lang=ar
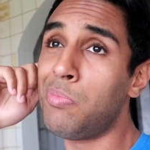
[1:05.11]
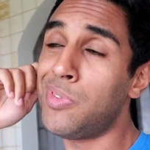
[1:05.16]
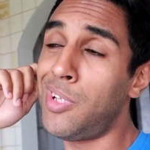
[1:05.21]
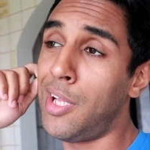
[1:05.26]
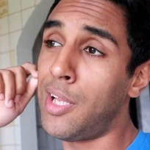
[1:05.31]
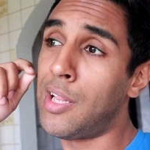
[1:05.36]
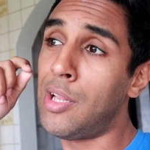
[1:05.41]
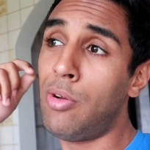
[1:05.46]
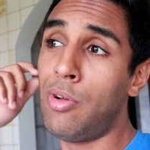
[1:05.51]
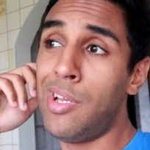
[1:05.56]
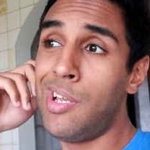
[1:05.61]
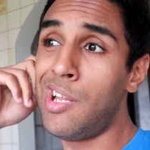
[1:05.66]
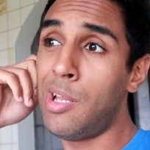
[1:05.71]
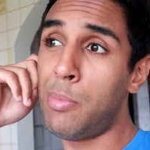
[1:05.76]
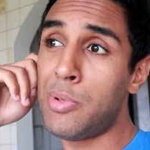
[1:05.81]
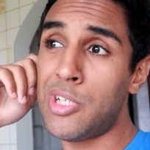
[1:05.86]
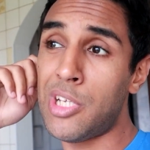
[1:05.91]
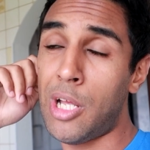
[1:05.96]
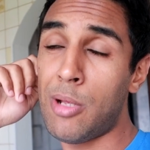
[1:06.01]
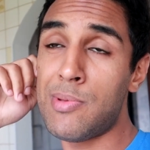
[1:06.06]
تعطلوا عليا دابا
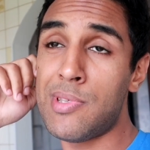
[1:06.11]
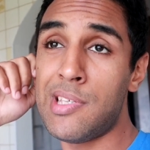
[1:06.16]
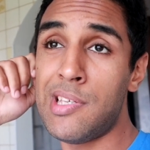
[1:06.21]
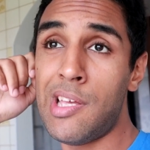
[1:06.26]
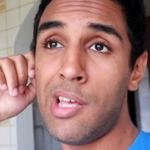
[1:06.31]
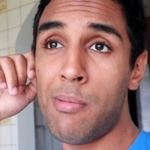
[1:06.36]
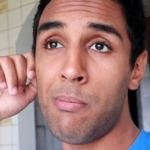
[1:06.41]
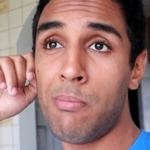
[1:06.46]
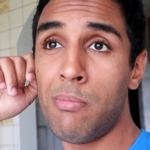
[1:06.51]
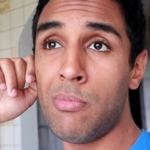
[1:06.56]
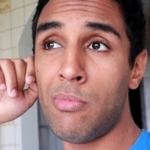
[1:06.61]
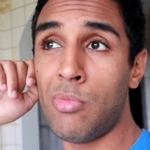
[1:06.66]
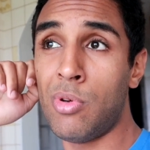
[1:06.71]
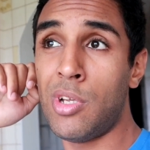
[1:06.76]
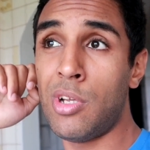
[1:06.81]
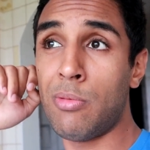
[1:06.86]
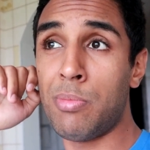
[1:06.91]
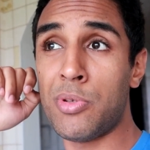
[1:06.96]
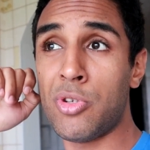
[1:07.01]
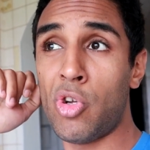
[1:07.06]
شي 5 ايام
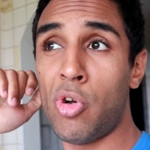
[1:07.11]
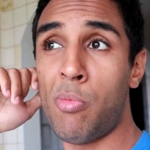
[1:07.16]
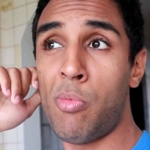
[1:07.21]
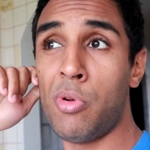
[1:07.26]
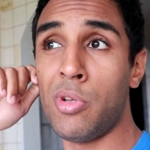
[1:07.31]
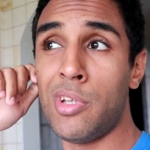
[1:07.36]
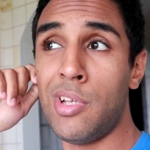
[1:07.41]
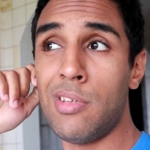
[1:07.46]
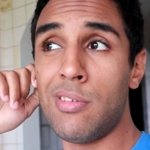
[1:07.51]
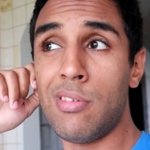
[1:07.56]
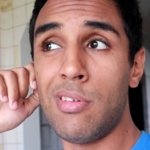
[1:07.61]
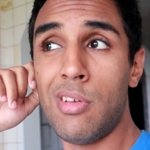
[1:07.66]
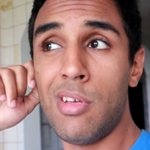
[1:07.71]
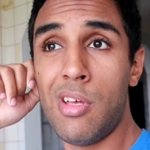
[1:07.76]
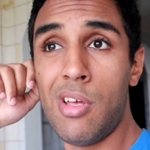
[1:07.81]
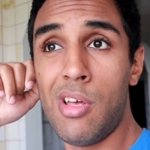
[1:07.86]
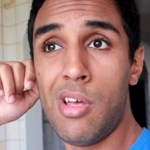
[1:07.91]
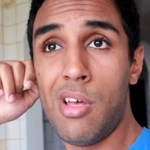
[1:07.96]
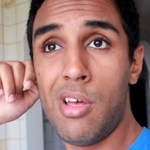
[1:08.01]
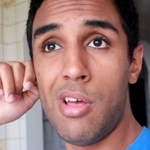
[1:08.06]
وانا باش كومونديت
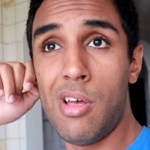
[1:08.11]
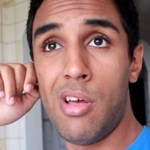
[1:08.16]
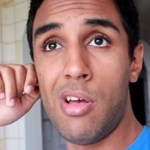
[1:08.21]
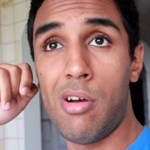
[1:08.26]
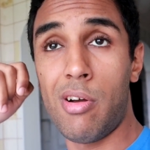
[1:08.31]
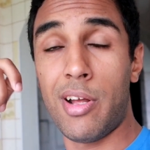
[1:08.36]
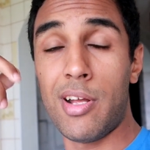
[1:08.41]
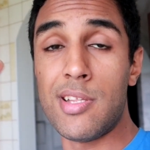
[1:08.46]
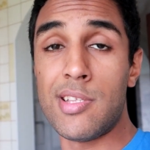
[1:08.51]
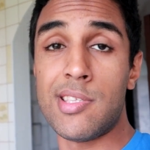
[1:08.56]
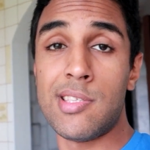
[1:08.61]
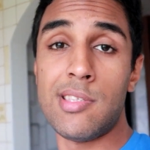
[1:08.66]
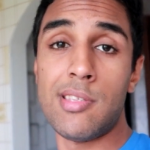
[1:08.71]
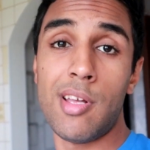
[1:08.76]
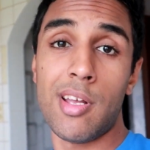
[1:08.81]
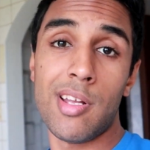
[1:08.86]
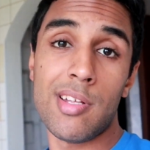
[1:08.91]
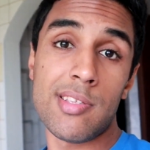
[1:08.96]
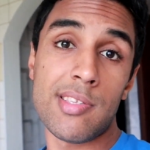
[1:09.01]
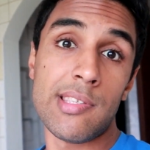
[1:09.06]
كنتسنى
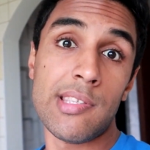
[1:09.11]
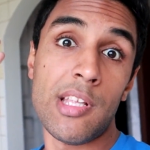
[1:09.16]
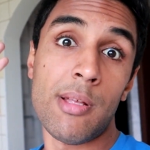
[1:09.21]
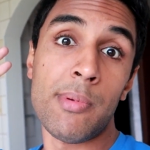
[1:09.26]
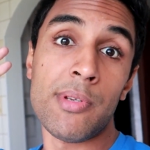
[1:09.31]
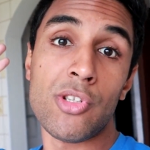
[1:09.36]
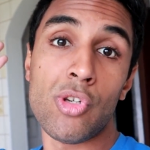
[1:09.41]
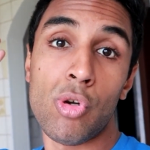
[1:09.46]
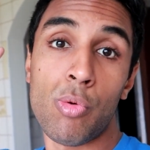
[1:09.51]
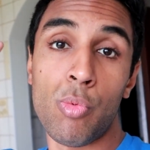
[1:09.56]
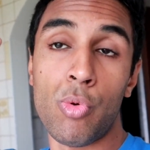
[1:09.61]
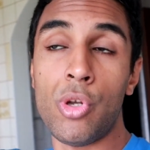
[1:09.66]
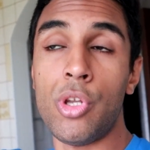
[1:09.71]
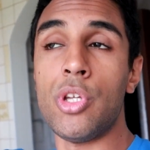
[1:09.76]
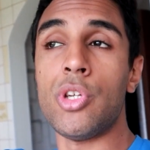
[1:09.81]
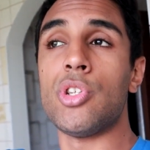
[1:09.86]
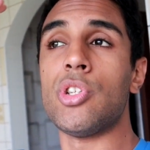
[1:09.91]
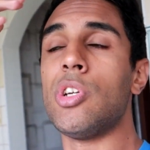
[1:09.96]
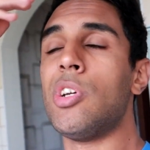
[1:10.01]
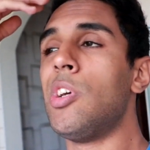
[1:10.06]
كنتسنى ما
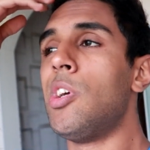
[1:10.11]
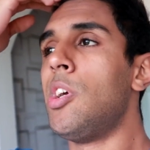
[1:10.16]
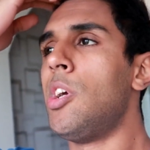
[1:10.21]
جاوبونيش